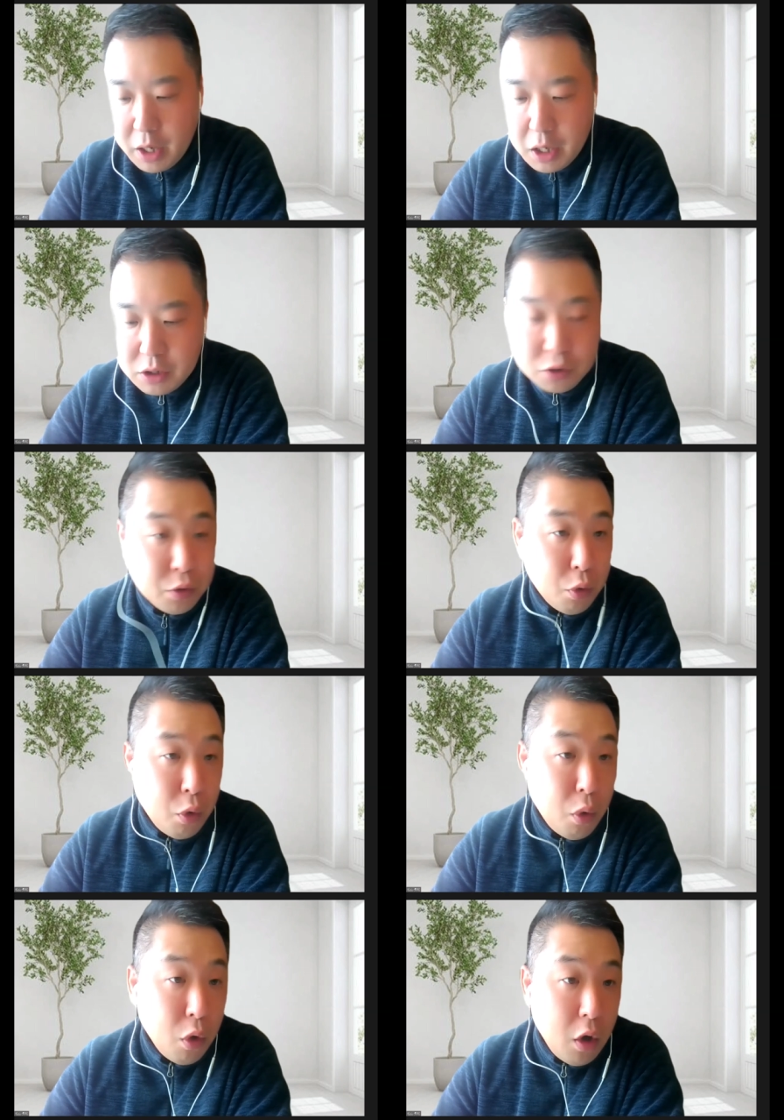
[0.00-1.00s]
ずっと
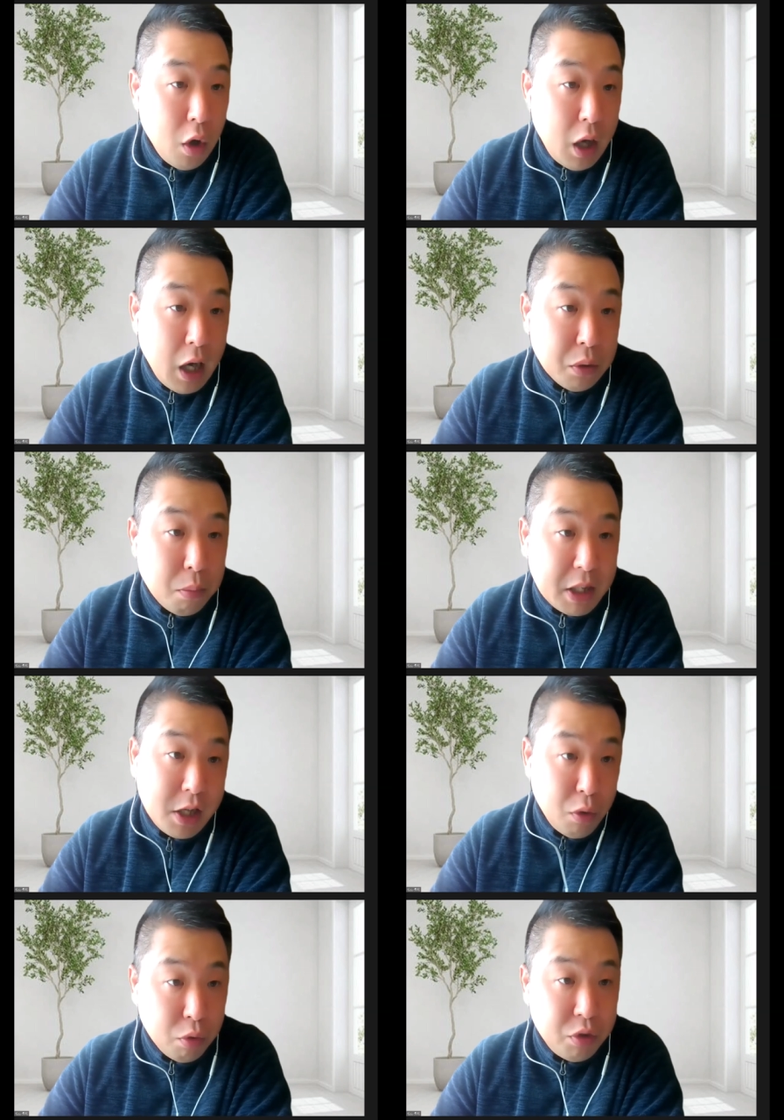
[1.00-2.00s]
あの、まあ、
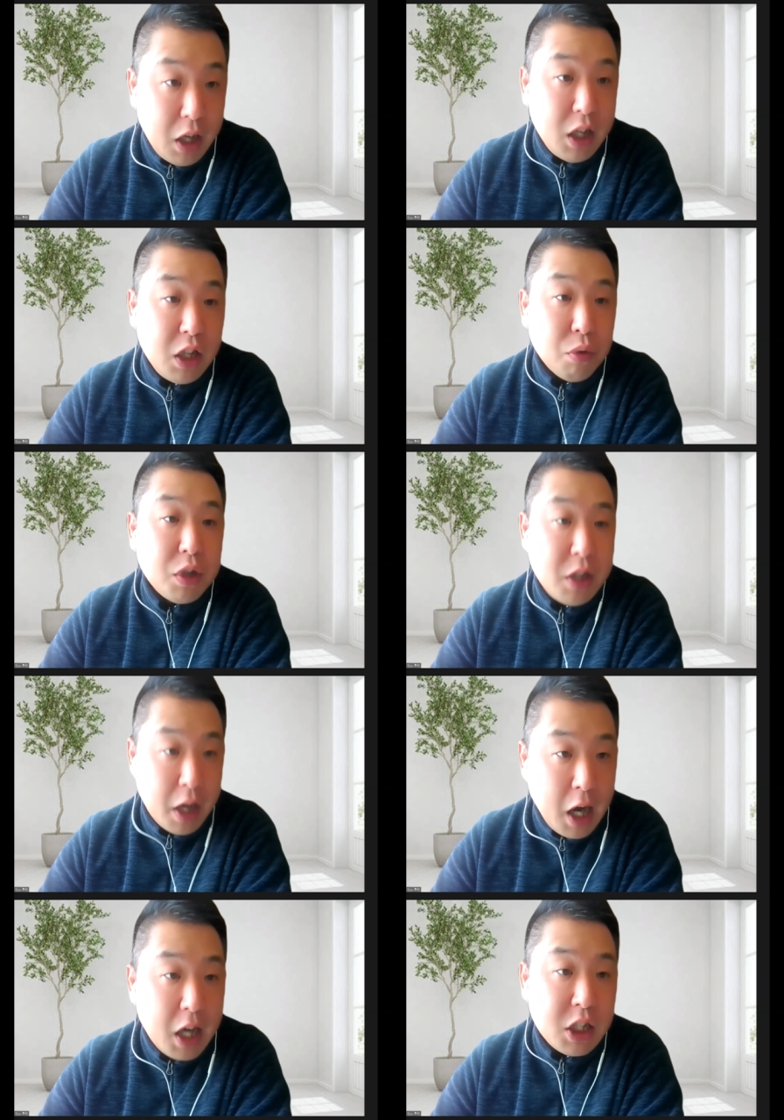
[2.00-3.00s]
全国転勤のです、ね、
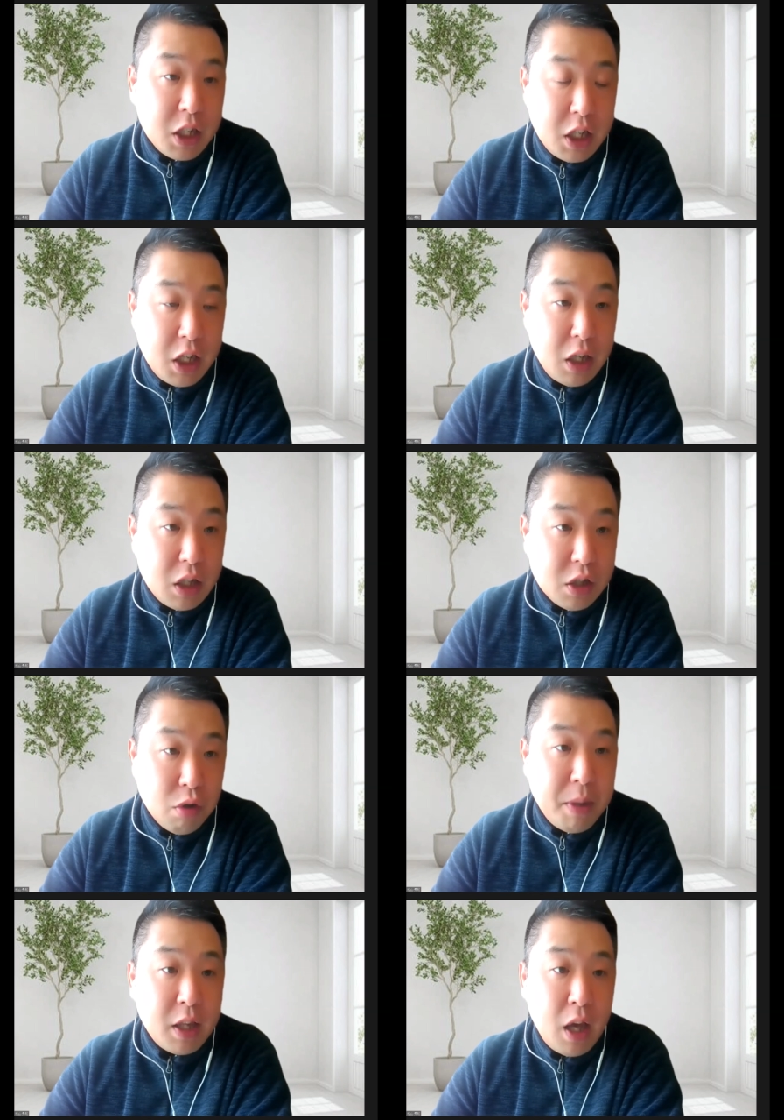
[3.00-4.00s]
会社に勤
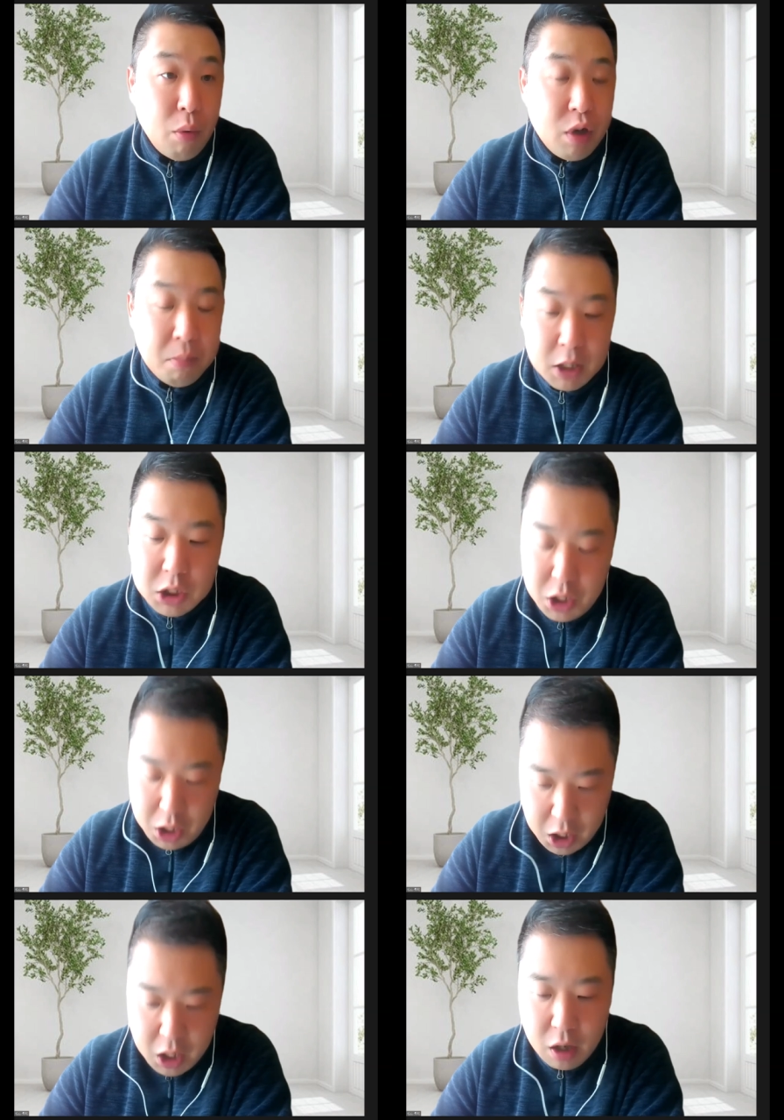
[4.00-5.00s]
めておりまし
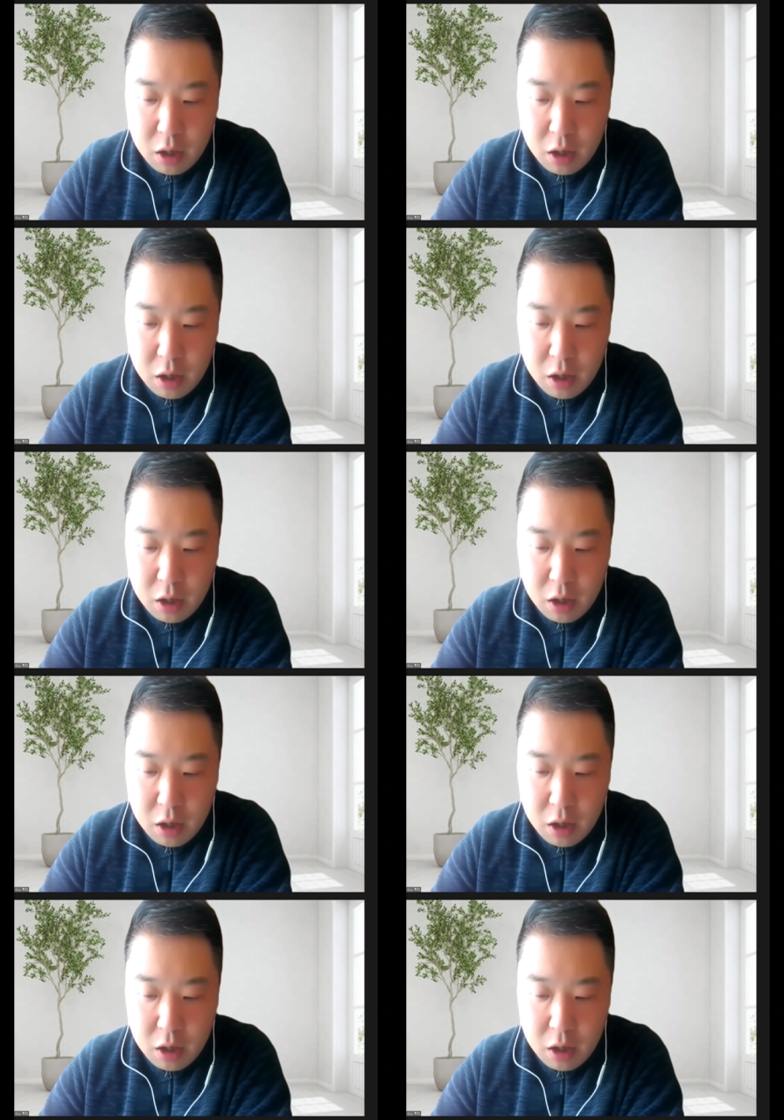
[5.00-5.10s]
て、